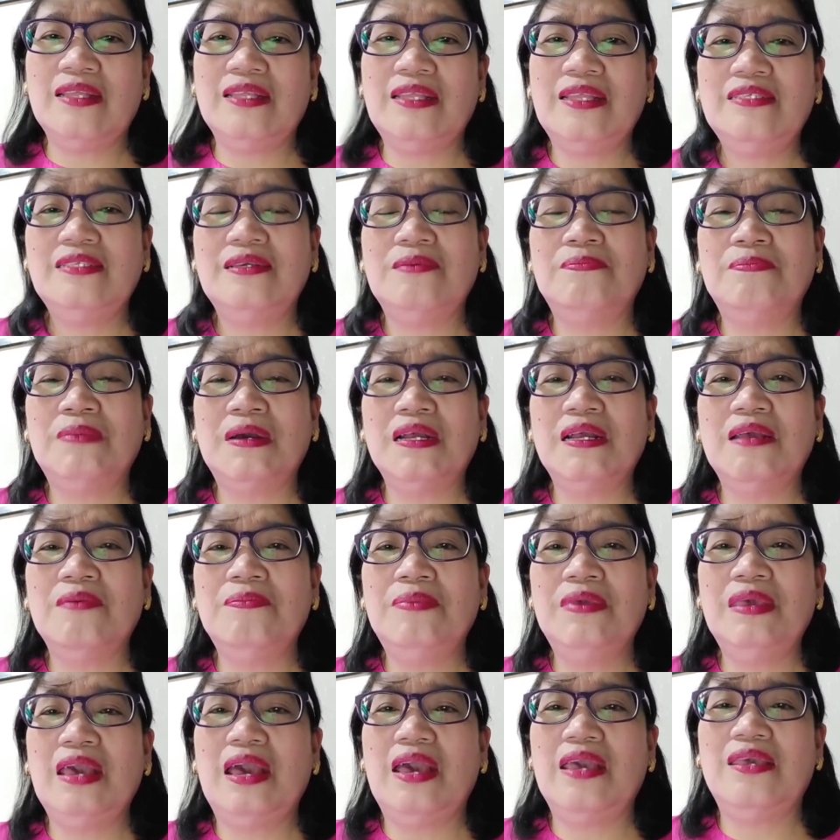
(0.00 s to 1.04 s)
ating sambang
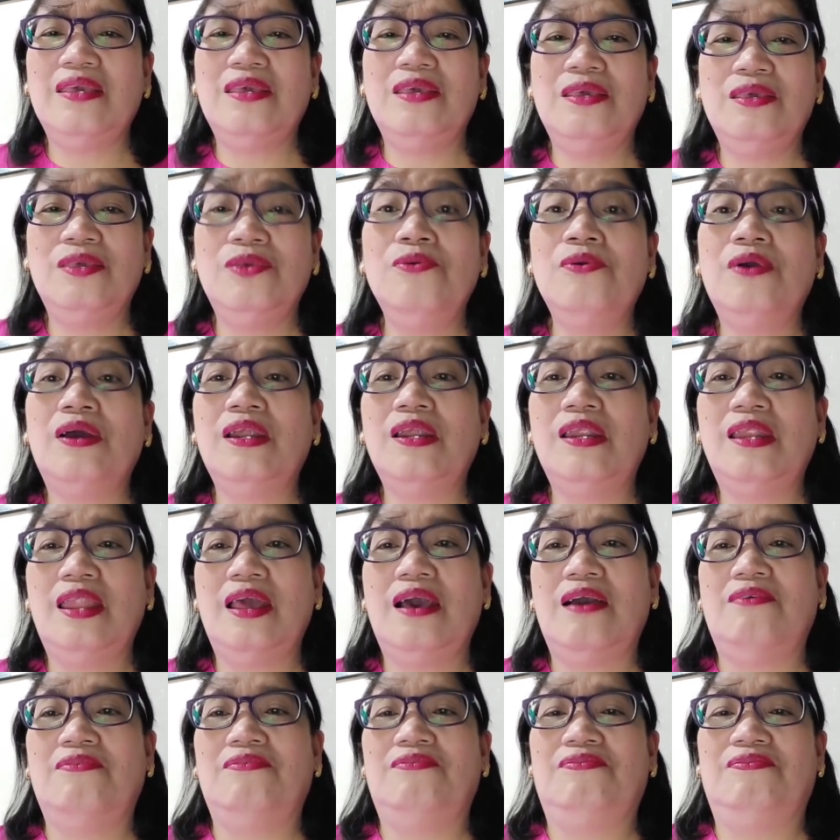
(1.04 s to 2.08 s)
gabi ay You Are
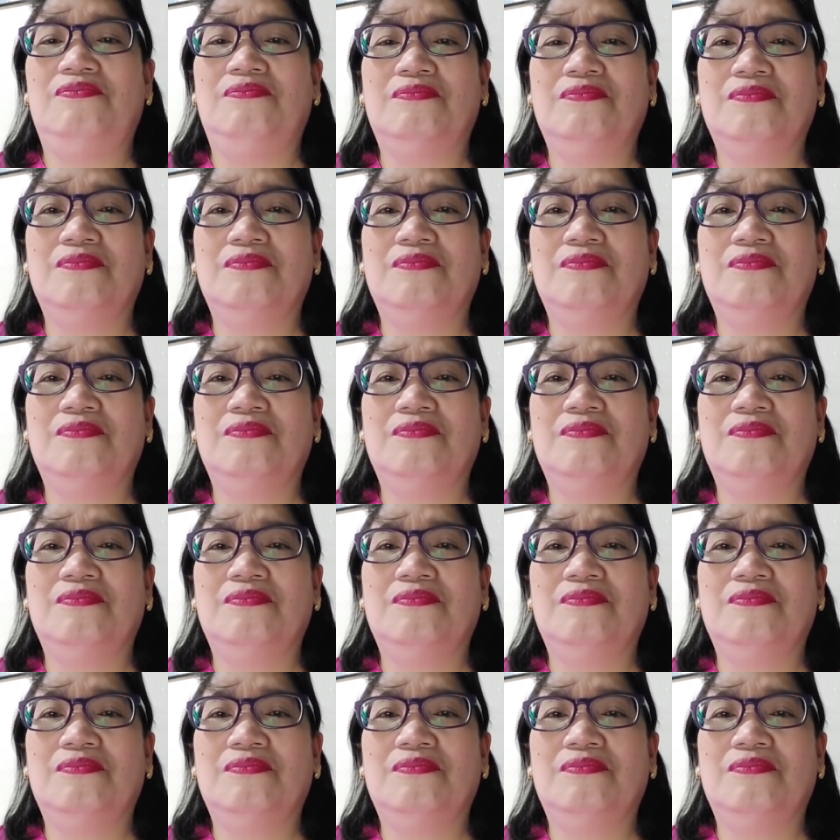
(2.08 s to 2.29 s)
Love.